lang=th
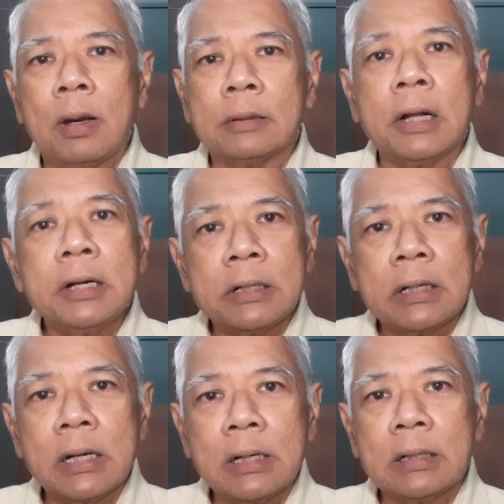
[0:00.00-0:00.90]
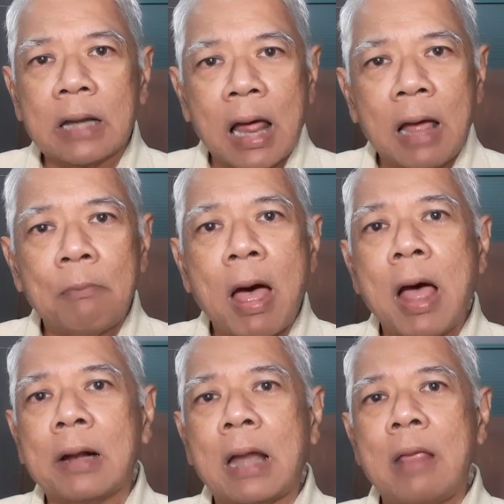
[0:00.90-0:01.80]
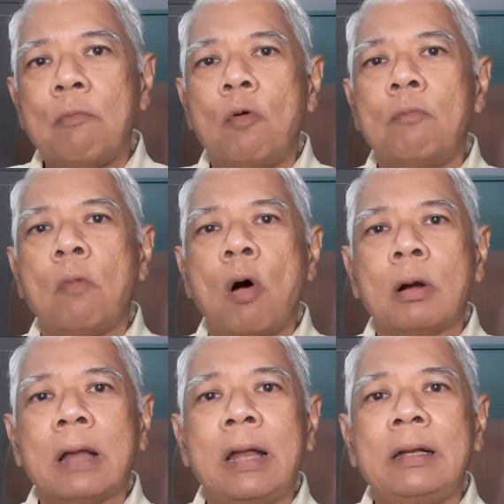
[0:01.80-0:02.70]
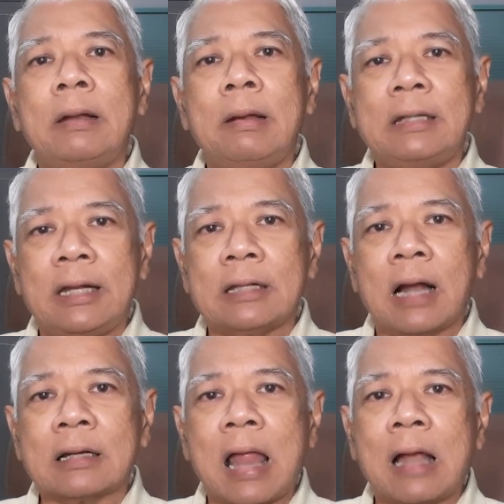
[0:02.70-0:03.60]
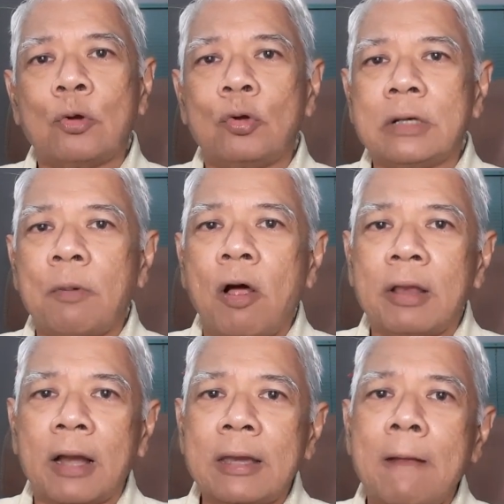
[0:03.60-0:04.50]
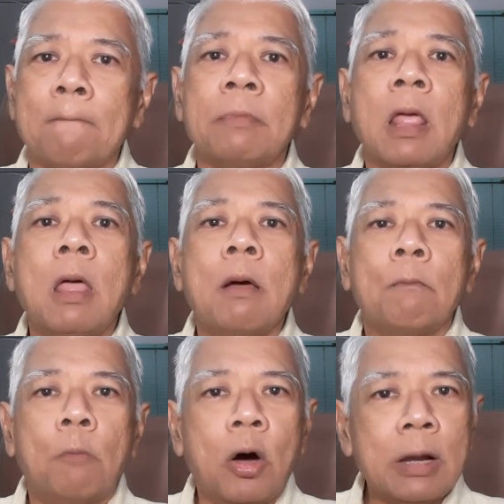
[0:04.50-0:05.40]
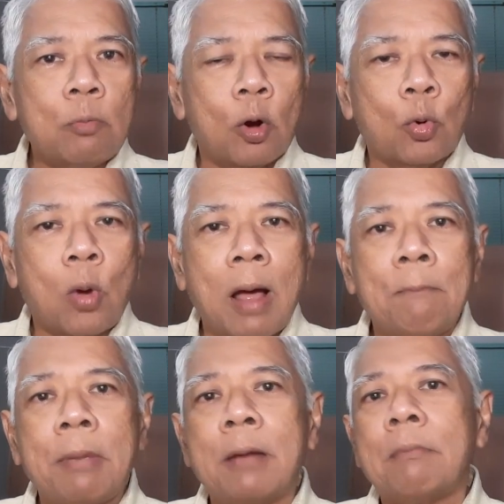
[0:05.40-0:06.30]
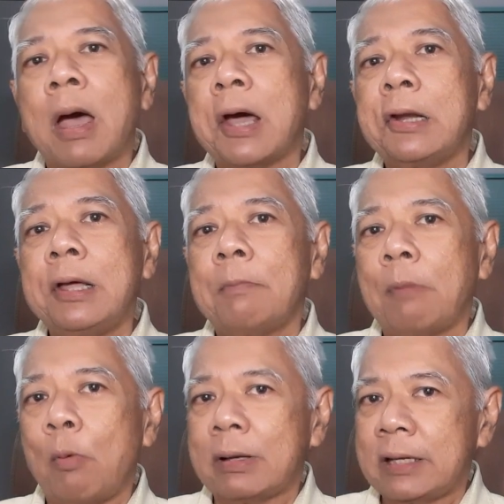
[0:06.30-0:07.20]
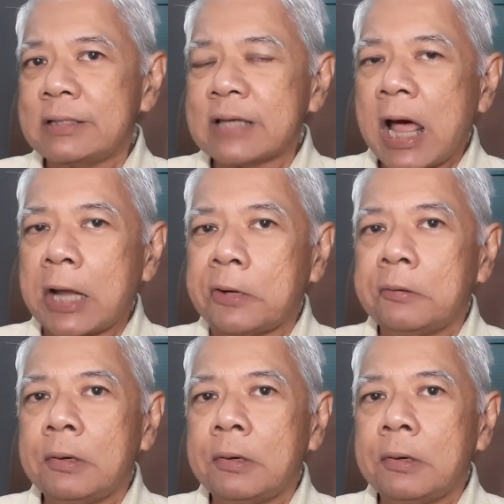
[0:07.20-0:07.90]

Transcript: ตื้นลึกหนาบางในมุมมองในนิติต่างๆโดยเฉพาะอย่างยิ่งบริบทความเป็นมาเรื่องประวัติศาสตร์